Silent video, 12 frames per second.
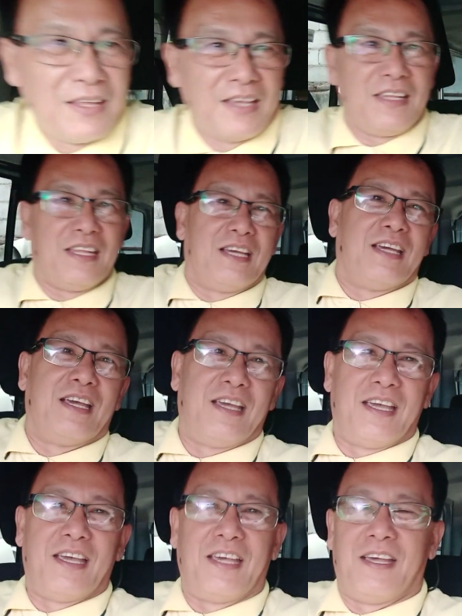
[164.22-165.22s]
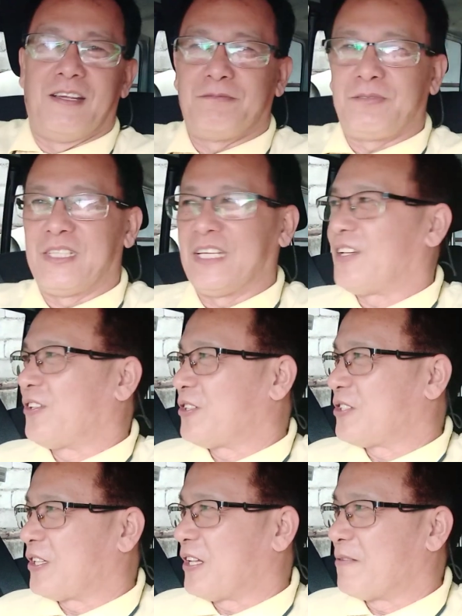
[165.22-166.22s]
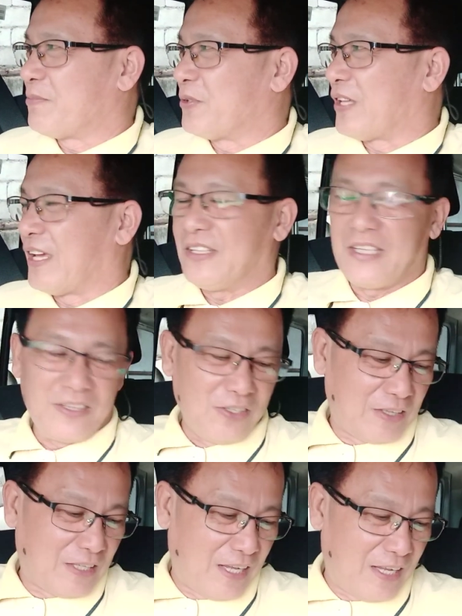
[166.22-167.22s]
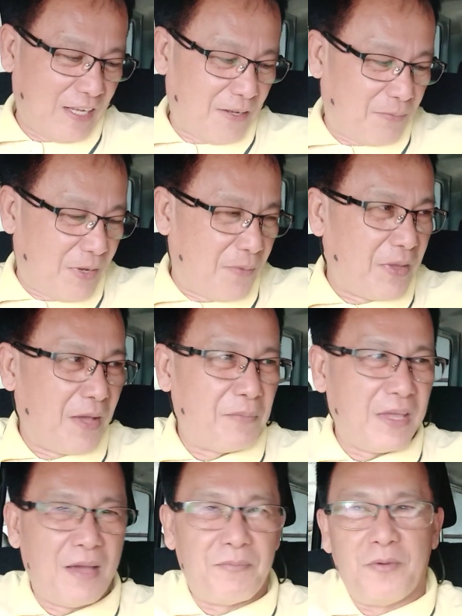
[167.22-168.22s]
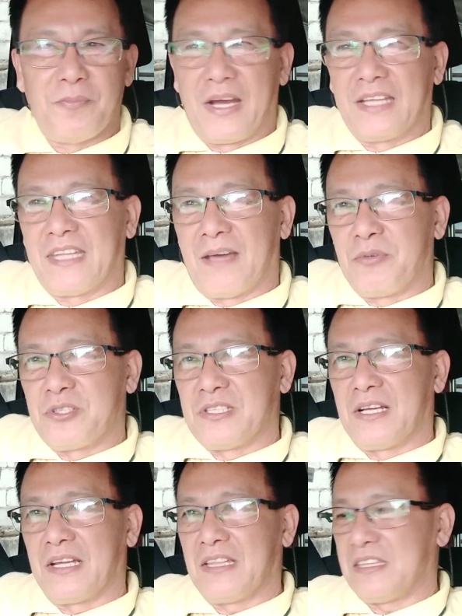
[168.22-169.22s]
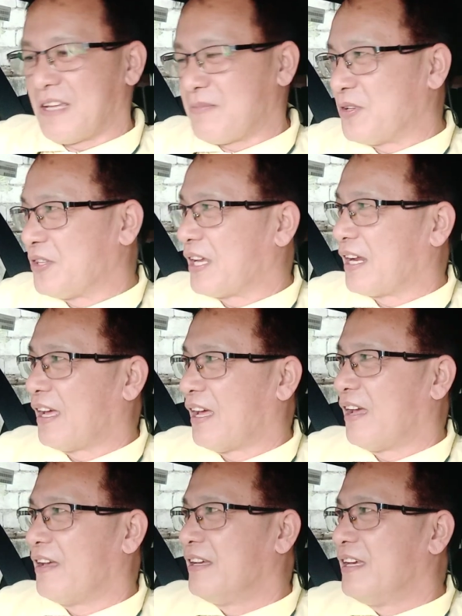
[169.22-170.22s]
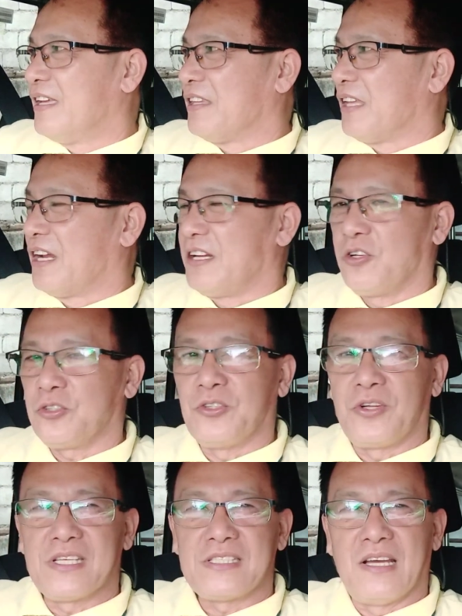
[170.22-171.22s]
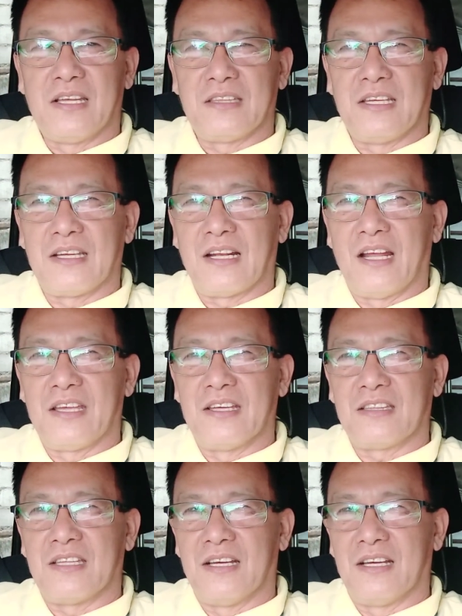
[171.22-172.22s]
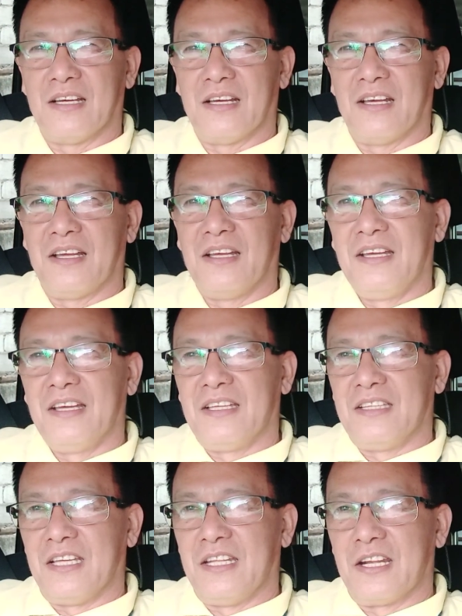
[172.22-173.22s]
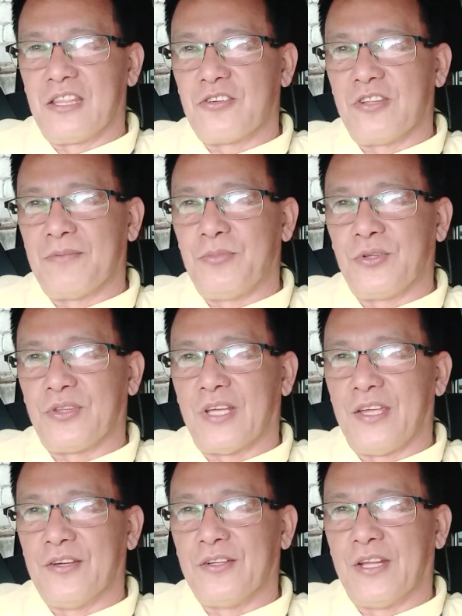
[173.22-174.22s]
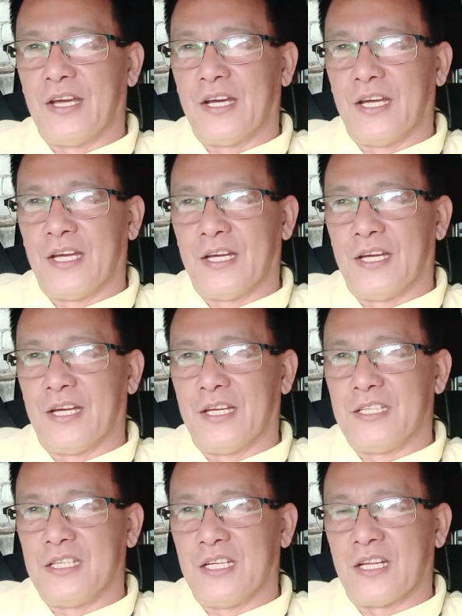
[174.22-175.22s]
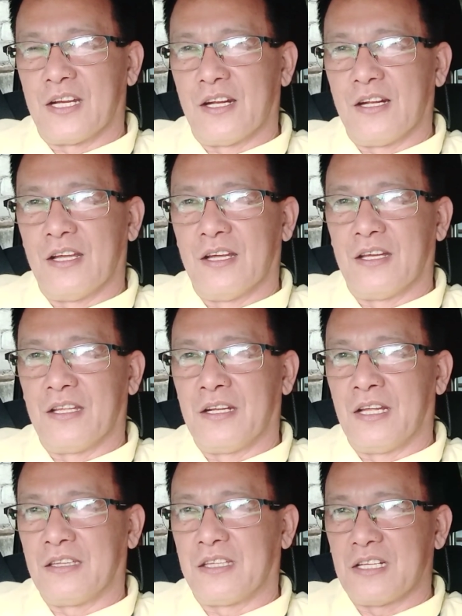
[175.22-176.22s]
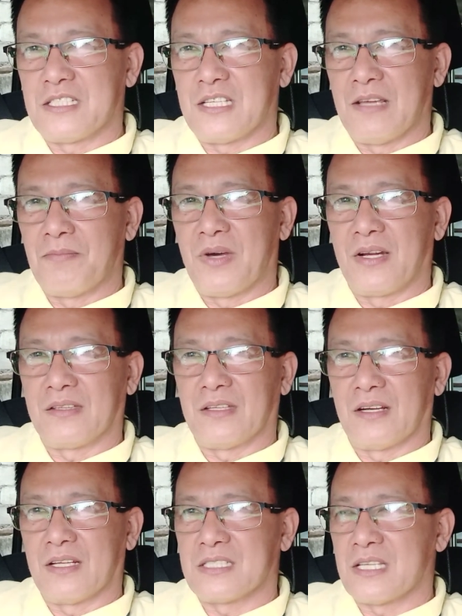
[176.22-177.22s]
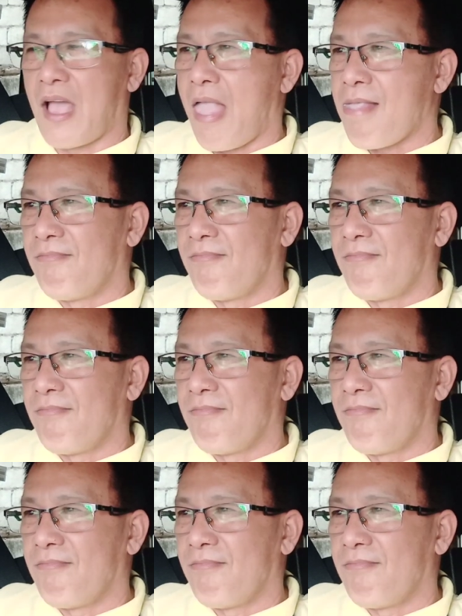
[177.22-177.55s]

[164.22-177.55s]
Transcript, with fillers: Ayan, uh, ah, chat out to chat lang po tayo dito at uh, ah, mamaya maya po pagkatapos ng interview nila, nila doktora sa ating client uh, didiretso na po tayo ng uh, general uh, ng 3C Martires